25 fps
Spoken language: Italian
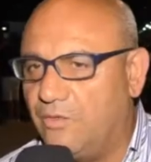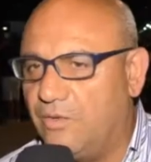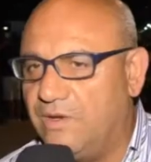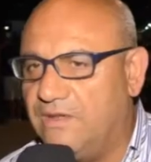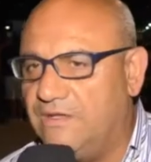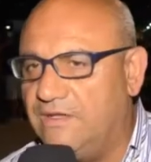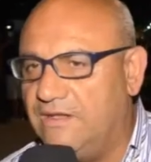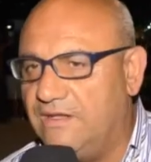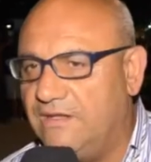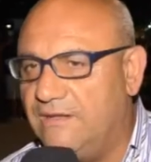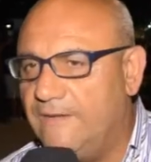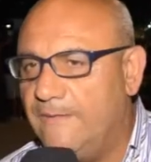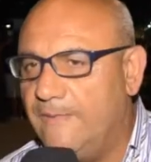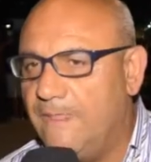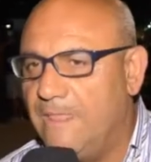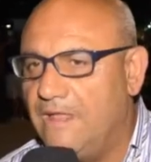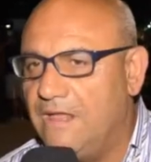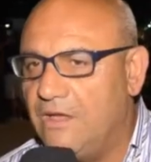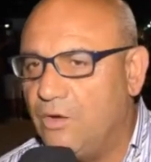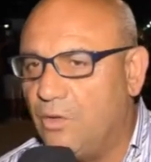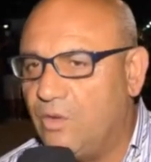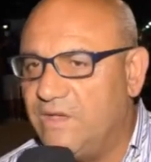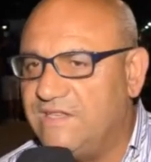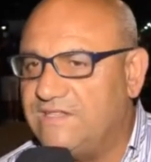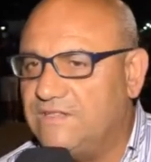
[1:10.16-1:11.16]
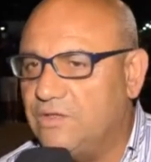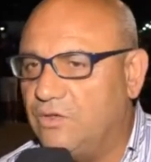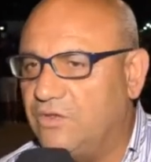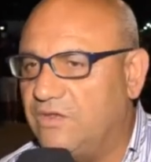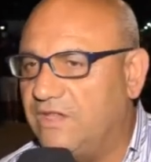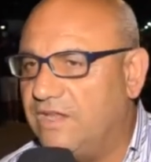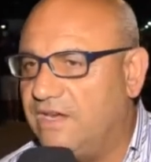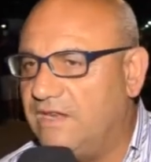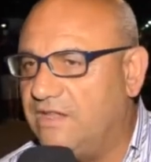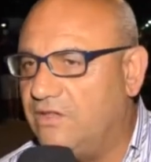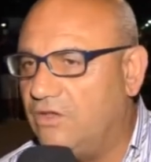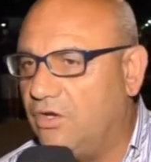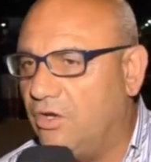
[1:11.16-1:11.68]
quindi questo
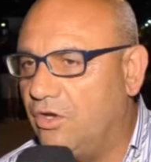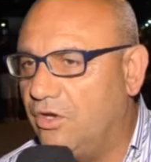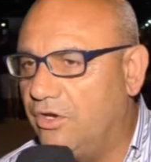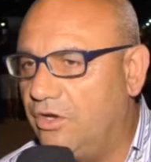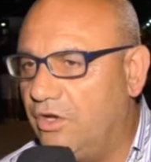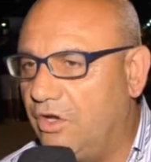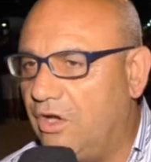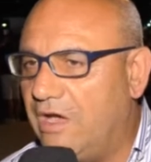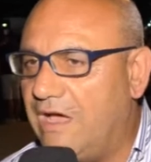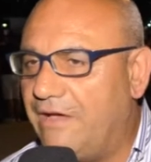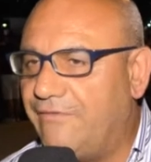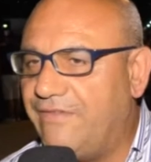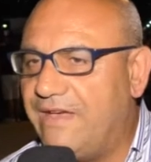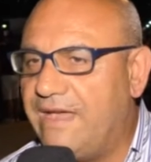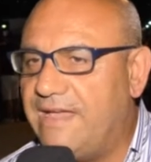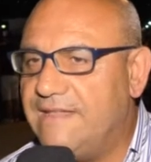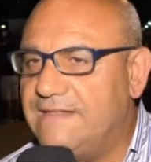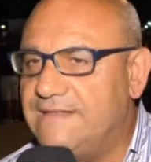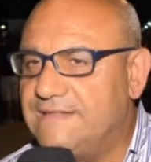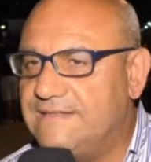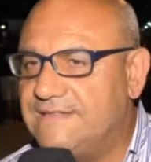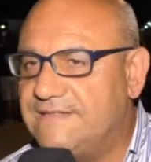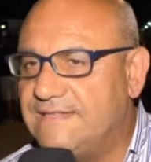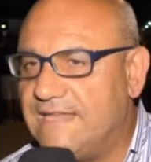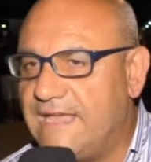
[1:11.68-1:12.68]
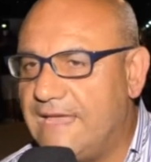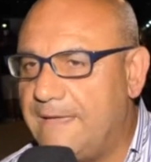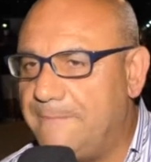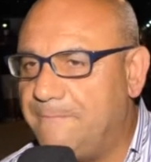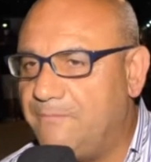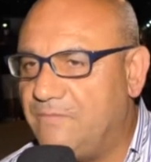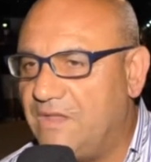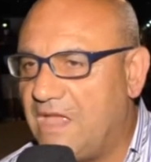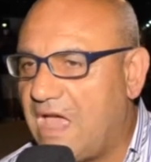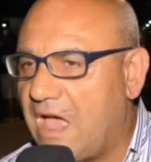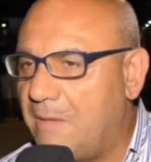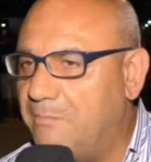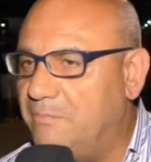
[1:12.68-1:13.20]
territorio avanza,
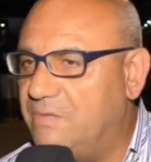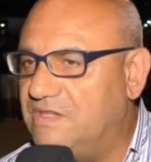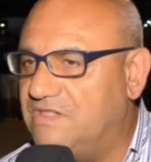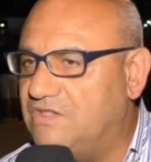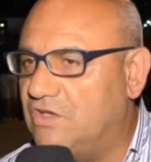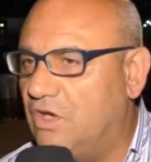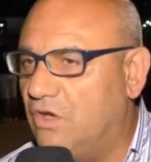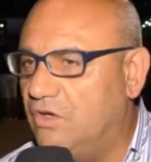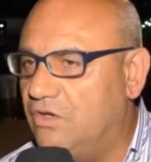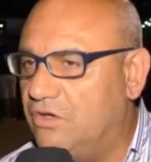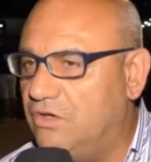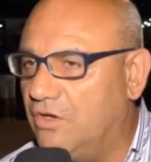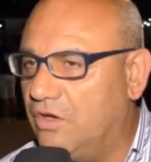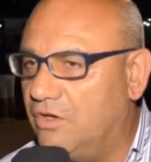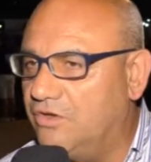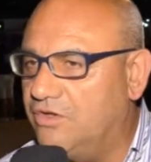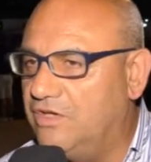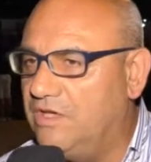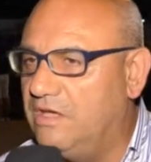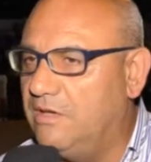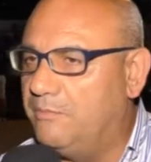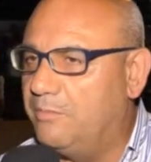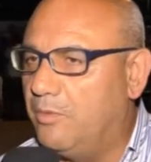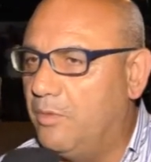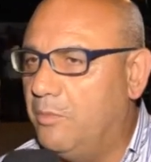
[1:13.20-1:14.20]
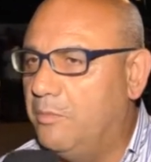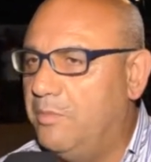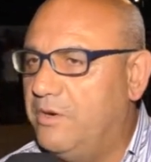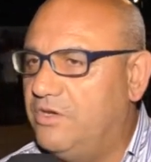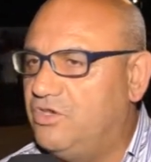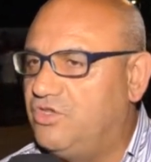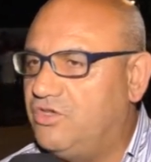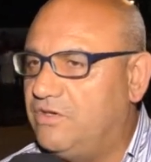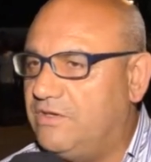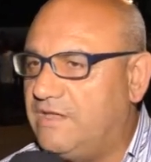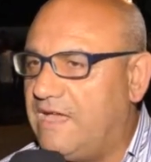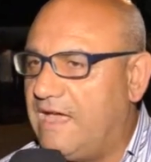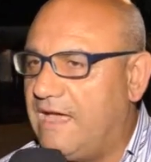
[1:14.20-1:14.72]
ha bisogno di
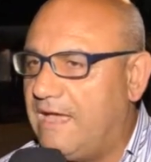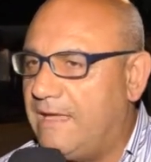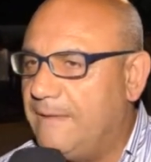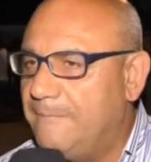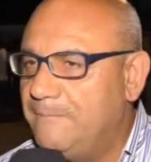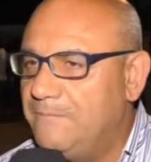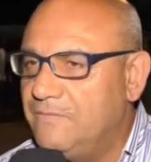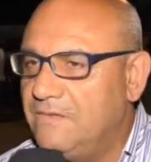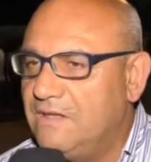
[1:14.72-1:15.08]
pubblicità,